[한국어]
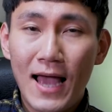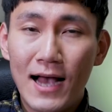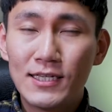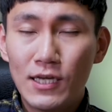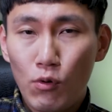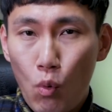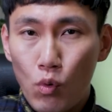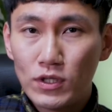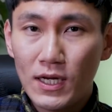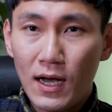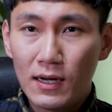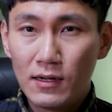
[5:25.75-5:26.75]
당시의
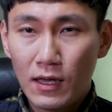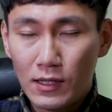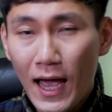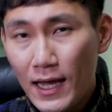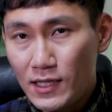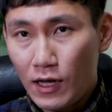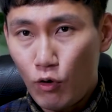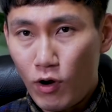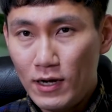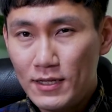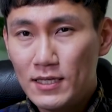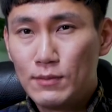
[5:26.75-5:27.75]
공차가 그렇게 타이트하게
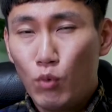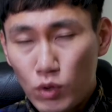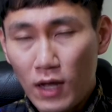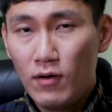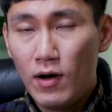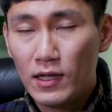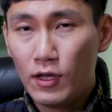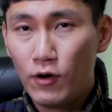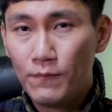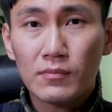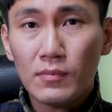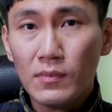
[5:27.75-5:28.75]
관리되지 못한 것 같아요.